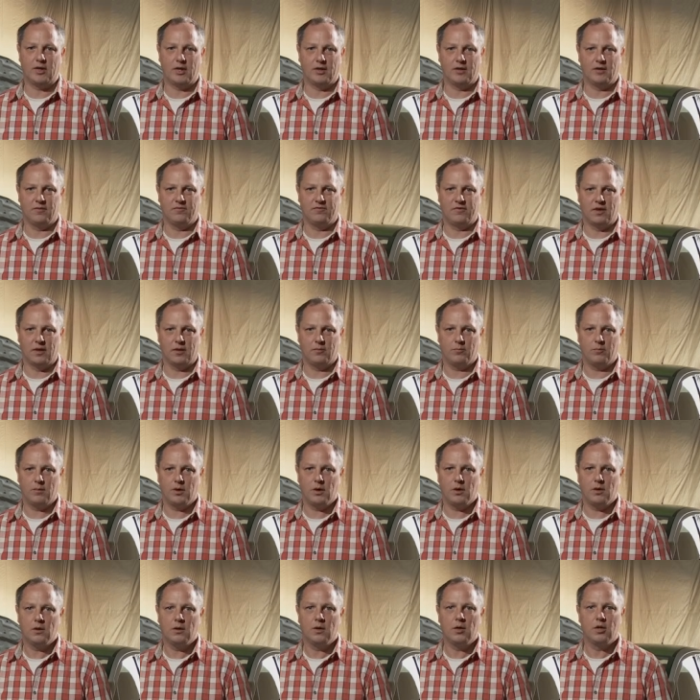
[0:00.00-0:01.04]
keinen Empfang
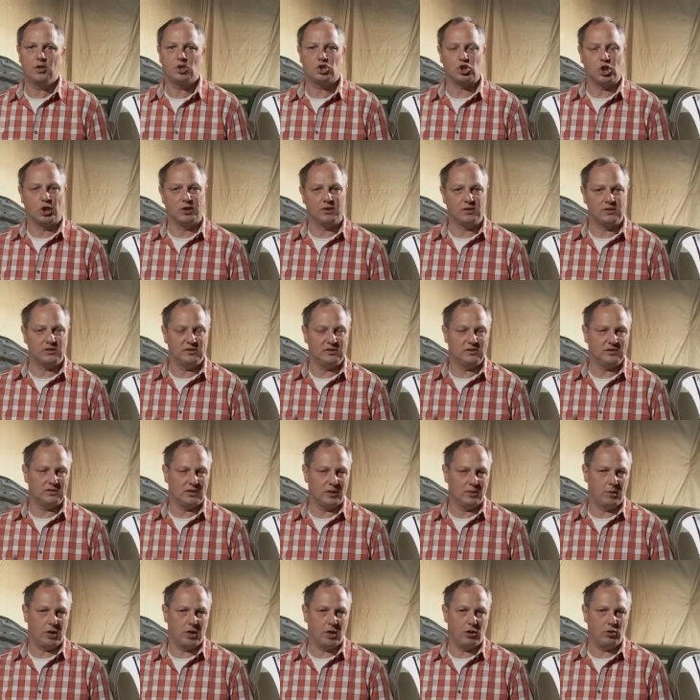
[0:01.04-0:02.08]
mehr, schaltet sich
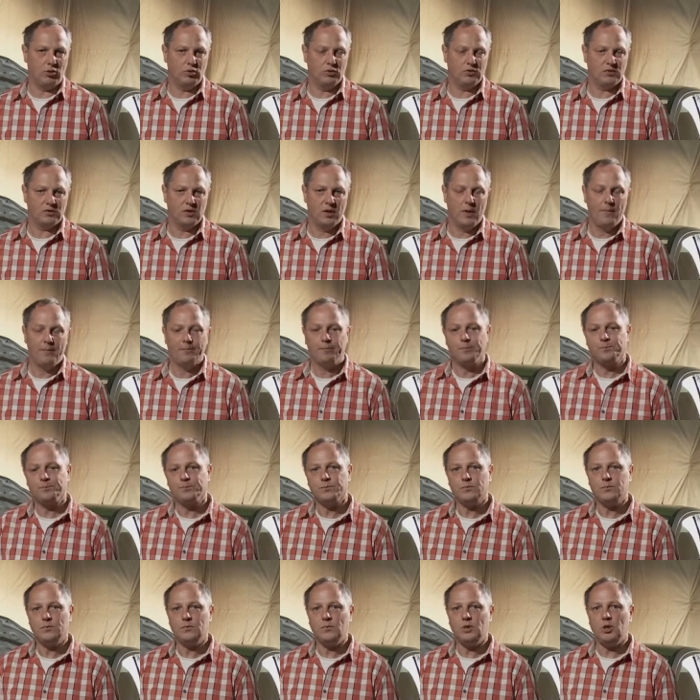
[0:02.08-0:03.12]
selber aus,
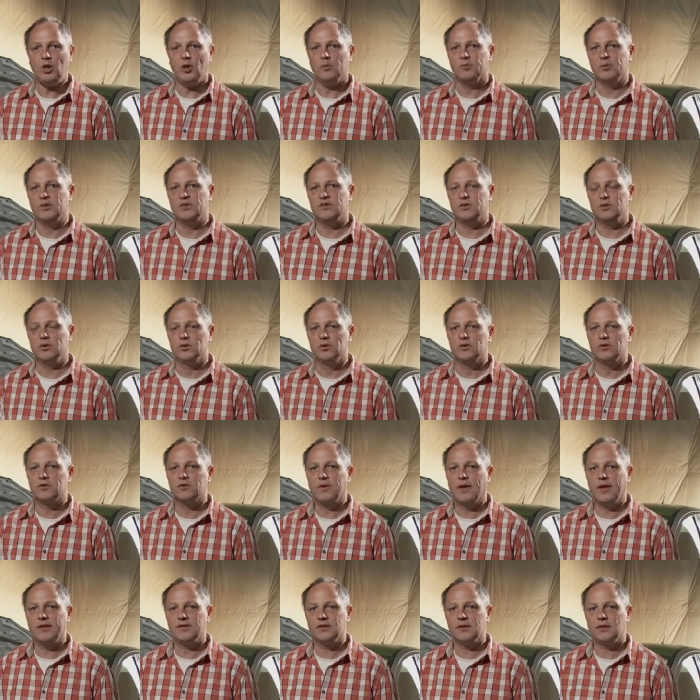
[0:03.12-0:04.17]

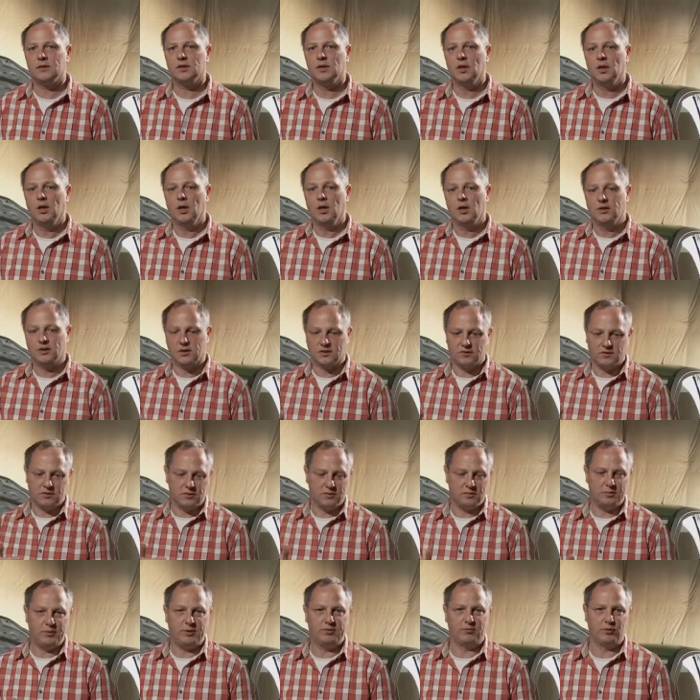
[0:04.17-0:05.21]
beziehungsweise das
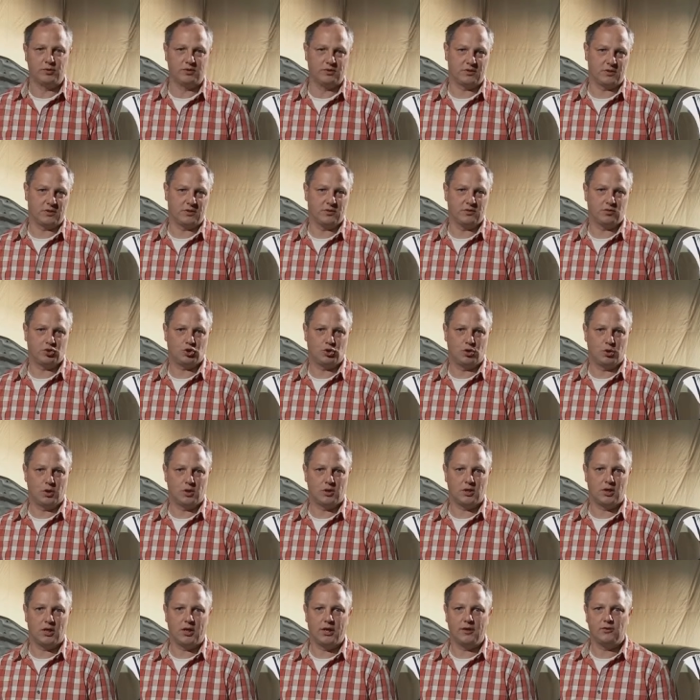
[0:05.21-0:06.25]
Display wird
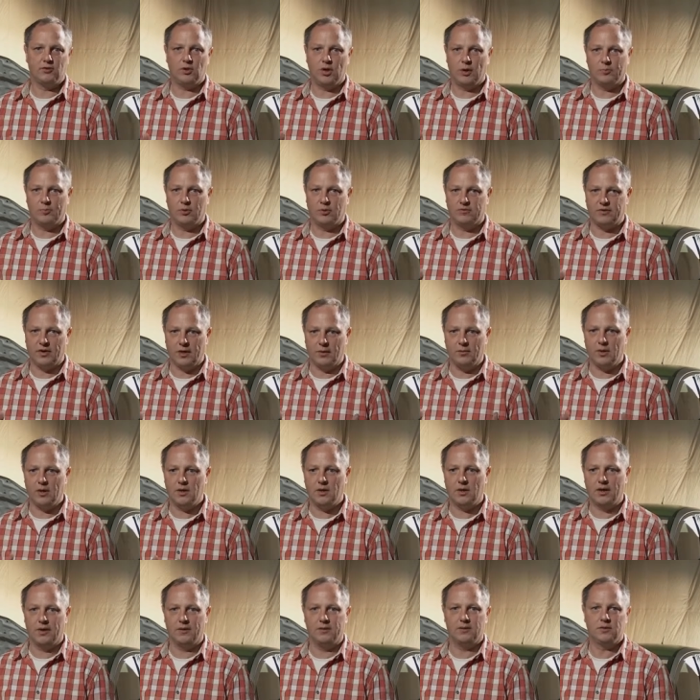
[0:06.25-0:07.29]
zerstört. Also ihr habt auf einmal
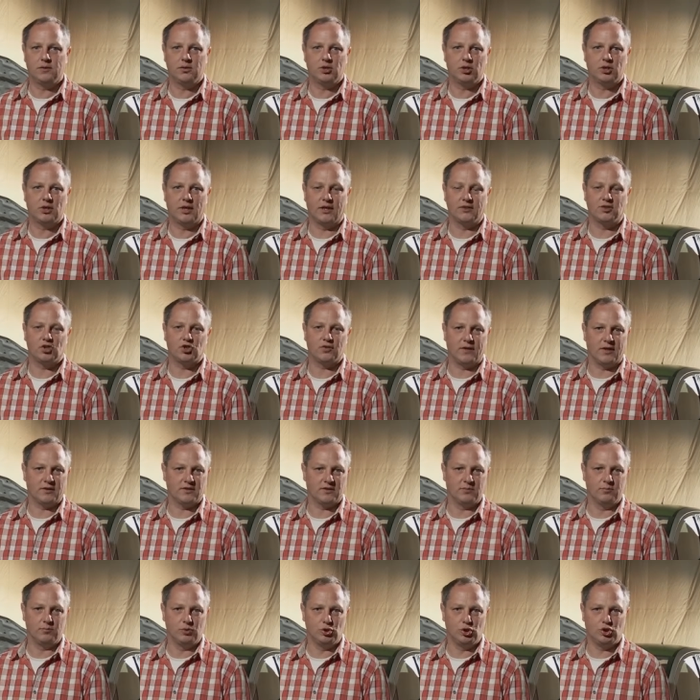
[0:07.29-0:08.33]
einen ganz
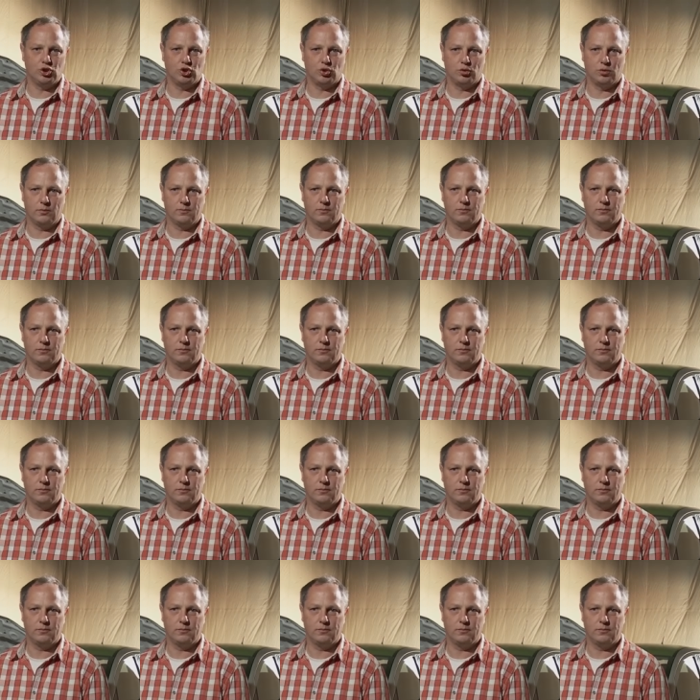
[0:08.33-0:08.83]
schwarzen Bildschirm.